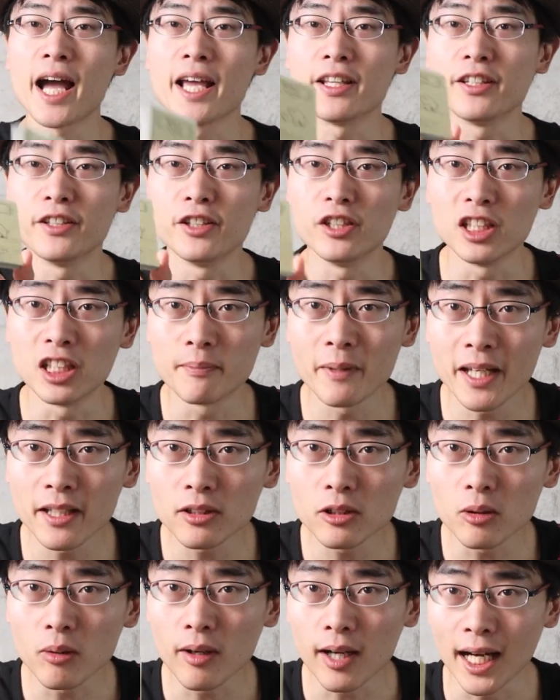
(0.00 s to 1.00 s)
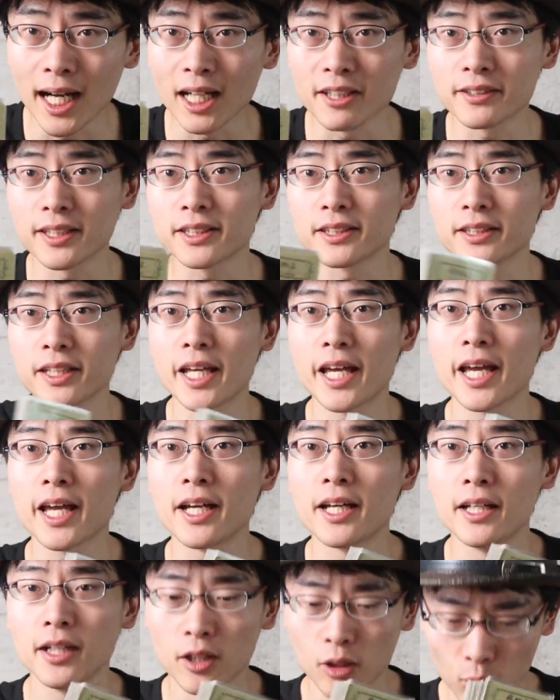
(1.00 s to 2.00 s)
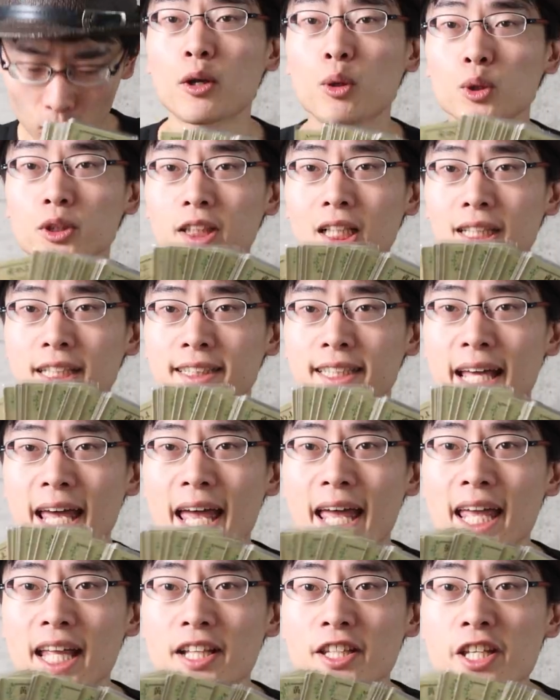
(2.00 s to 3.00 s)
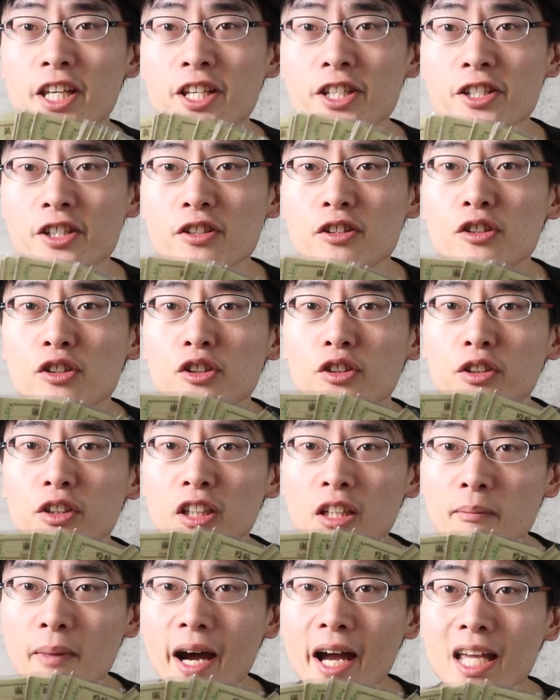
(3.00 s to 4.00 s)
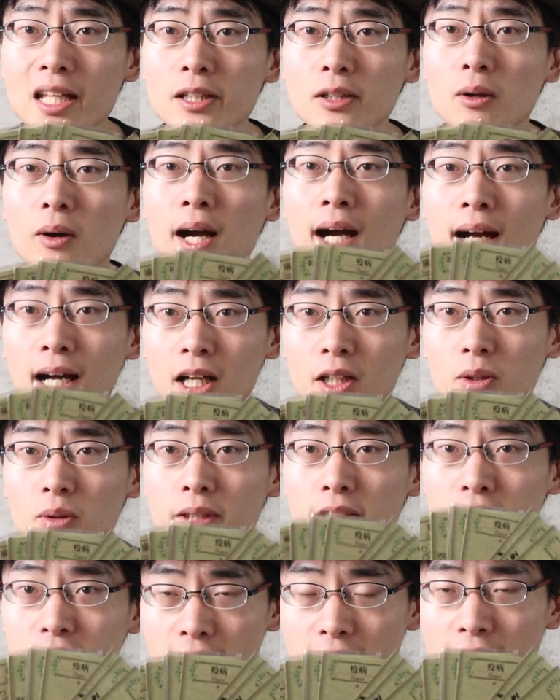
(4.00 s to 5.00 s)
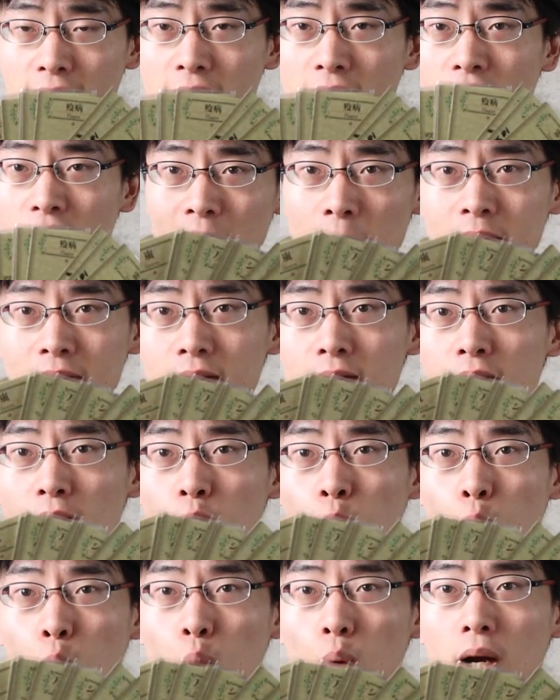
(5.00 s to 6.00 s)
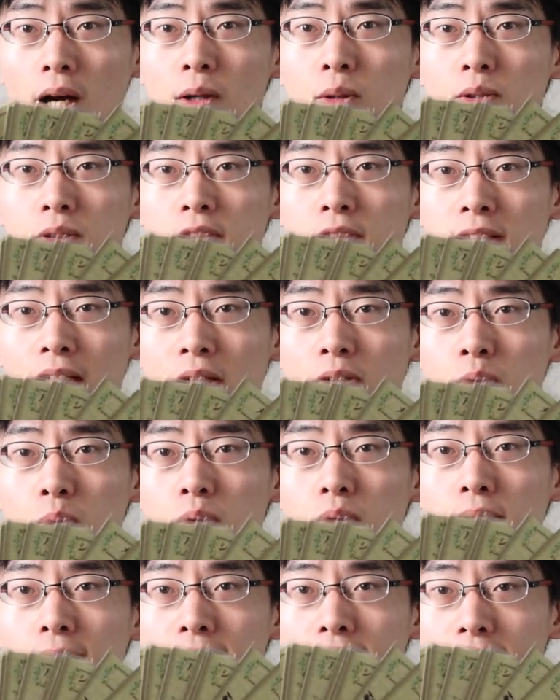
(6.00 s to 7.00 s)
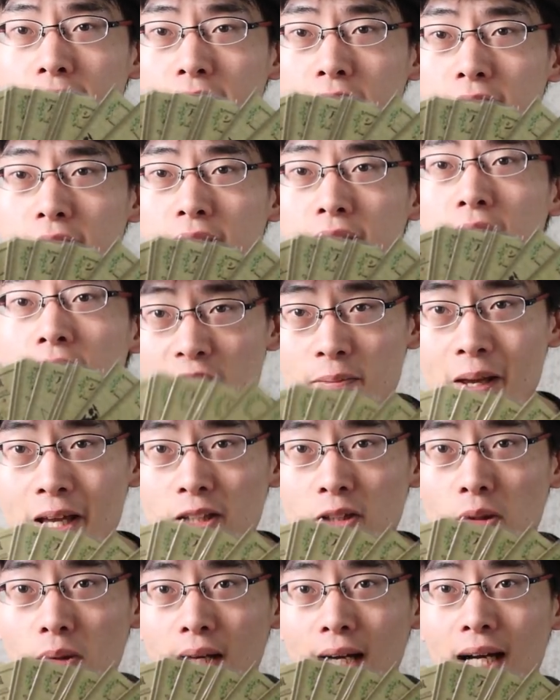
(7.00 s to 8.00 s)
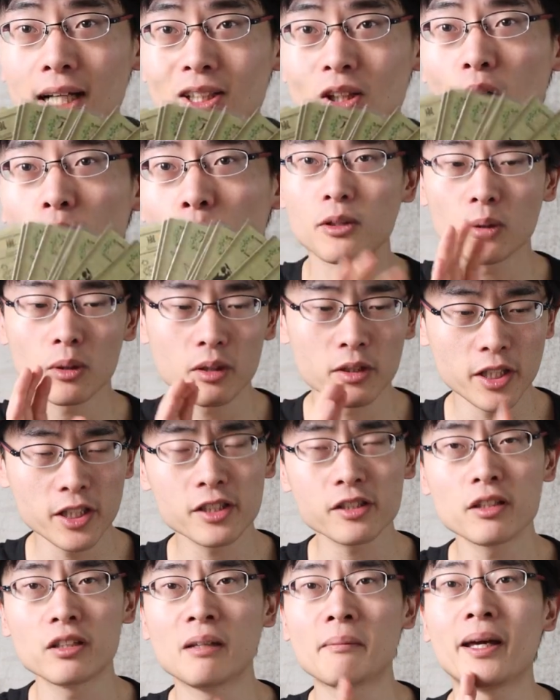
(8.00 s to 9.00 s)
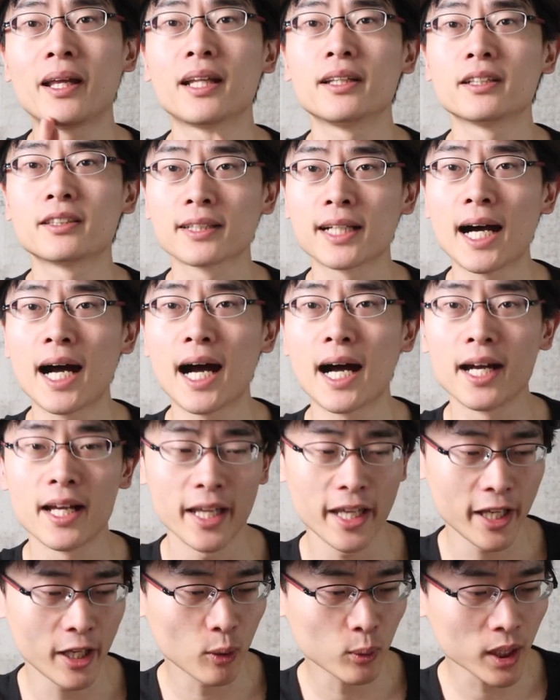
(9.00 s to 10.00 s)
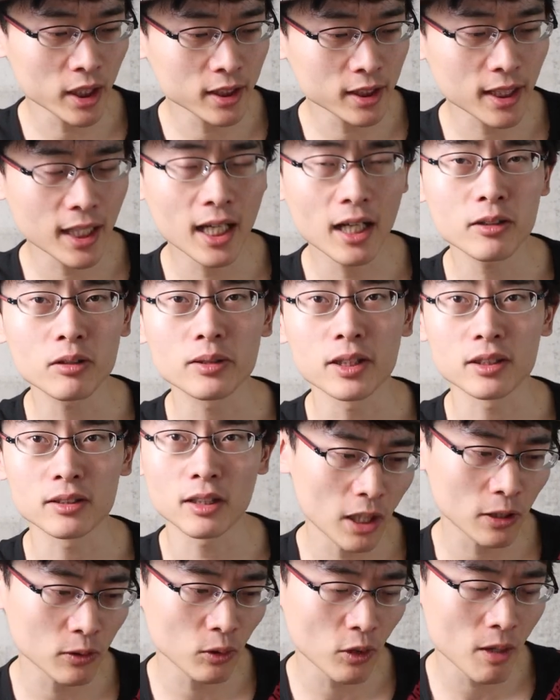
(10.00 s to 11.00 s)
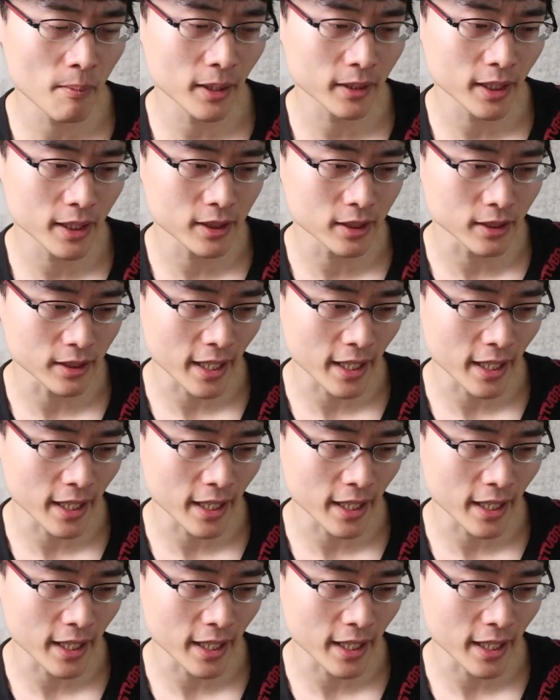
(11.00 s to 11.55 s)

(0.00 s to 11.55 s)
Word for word: はい、イベントカードですね。はい、こちらですね、22枚のカードですね。様々な効果を使うことができるイベントカード。で、この22枚なんですが、えー、同じカードです。例えばです